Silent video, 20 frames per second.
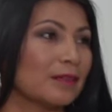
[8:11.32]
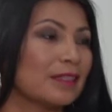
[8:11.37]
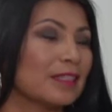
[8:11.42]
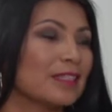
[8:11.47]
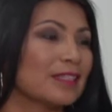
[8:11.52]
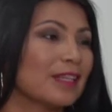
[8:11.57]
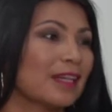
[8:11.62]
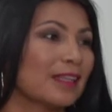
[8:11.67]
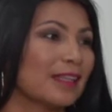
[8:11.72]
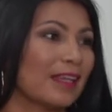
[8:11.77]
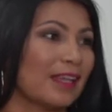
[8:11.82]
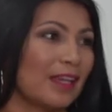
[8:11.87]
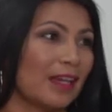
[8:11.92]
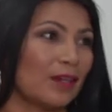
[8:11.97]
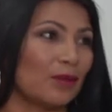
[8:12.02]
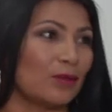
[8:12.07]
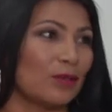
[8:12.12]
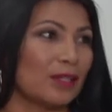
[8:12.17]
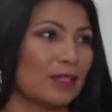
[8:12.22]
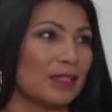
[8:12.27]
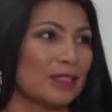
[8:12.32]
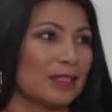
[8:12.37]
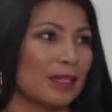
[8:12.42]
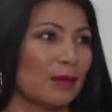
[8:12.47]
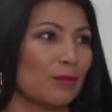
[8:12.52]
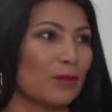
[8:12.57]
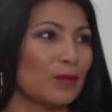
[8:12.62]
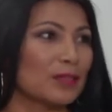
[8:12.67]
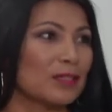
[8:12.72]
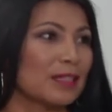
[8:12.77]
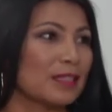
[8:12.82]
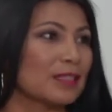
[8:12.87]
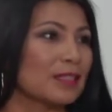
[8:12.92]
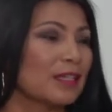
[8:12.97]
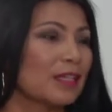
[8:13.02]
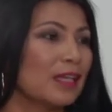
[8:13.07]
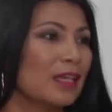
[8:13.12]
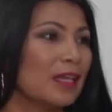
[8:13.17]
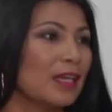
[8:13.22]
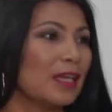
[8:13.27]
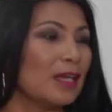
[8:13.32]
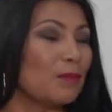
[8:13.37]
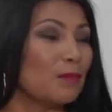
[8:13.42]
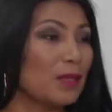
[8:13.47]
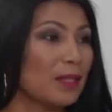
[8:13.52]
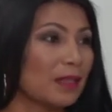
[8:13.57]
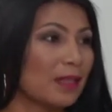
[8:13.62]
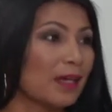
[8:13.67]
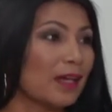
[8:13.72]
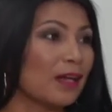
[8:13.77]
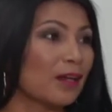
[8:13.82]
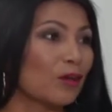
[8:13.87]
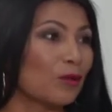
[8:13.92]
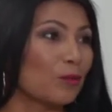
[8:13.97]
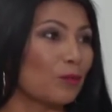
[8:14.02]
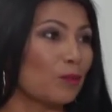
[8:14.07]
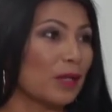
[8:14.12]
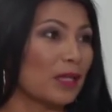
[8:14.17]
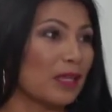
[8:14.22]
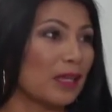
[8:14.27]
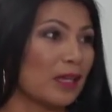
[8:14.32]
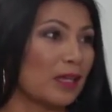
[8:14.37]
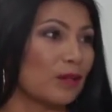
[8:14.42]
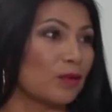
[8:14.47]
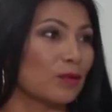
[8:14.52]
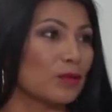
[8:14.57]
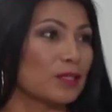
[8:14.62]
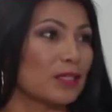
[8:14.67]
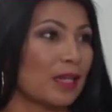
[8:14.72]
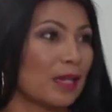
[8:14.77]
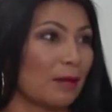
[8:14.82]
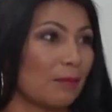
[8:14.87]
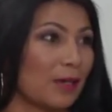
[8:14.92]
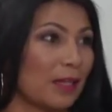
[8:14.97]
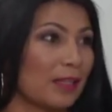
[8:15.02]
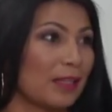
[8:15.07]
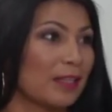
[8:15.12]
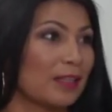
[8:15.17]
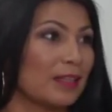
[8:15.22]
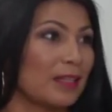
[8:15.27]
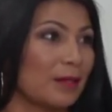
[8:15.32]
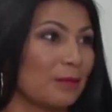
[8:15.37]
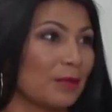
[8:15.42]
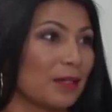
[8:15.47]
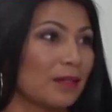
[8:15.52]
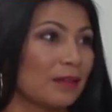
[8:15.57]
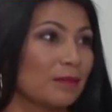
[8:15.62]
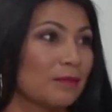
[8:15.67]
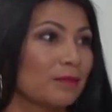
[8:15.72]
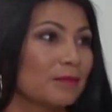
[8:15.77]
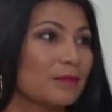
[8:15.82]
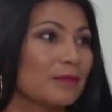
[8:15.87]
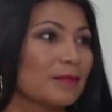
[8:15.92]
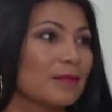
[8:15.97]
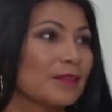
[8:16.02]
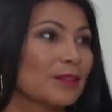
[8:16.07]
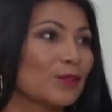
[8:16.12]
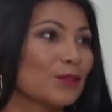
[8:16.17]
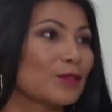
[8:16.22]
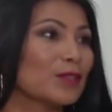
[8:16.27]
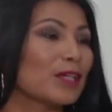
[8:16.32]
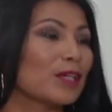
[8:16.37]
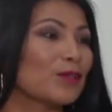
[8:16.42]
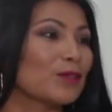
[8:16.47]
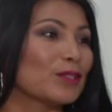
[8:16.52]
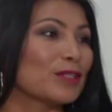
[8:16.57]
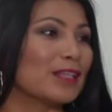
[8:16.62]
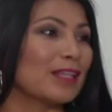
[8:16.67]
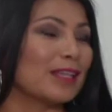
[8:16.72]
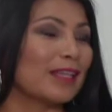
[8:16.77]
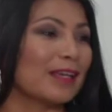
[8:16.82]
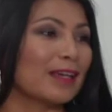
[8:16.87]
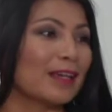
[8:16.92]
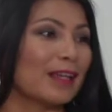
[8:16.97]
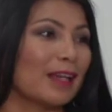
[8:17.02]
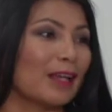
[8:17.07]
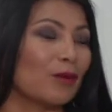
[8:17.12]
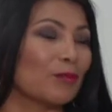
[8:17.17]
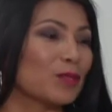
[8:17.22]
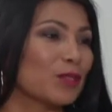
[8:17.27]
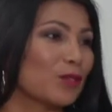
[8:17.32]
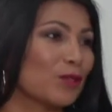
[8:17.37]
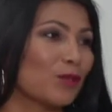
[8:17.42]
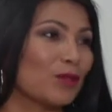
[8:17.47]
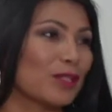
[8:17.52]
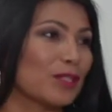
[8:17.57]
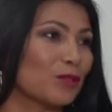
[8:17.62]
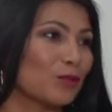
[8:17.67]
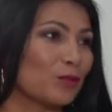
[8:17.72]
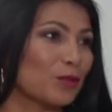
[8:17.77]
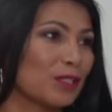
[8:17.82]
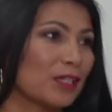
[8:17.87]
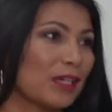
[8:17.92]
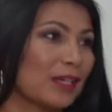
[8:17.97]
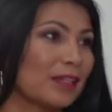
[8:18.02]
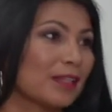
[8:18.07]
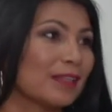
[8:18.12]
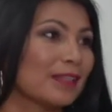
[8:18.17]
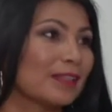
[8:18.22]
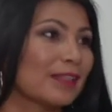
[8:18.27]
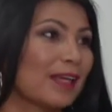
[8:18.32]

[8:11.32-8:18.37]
estrategia que utilizamos es invitar a compañeros del habla nativa entonces ellos tienen la opción de escuchar. Es decir,